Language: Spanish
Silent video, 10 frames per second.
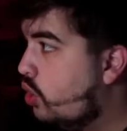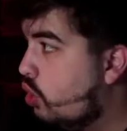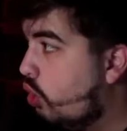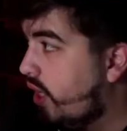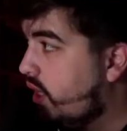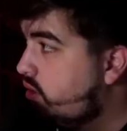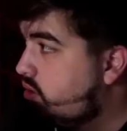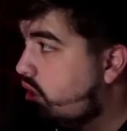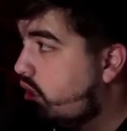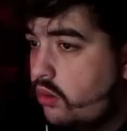
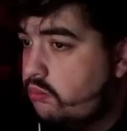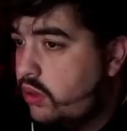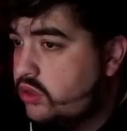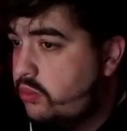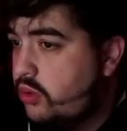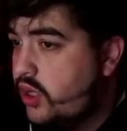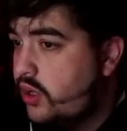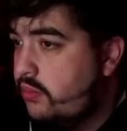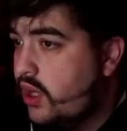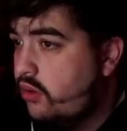¿Luis? Vamos a
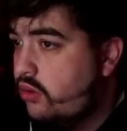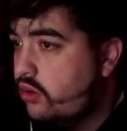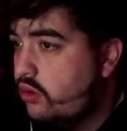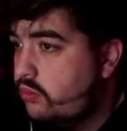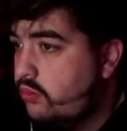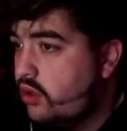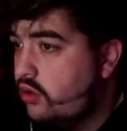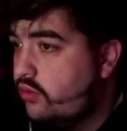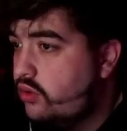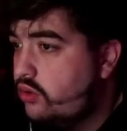poner mi audio,
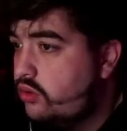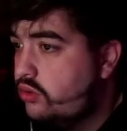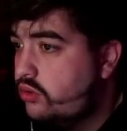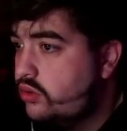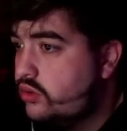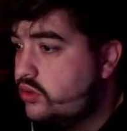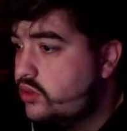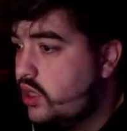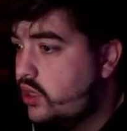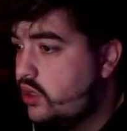micrófono,
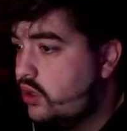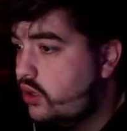chat.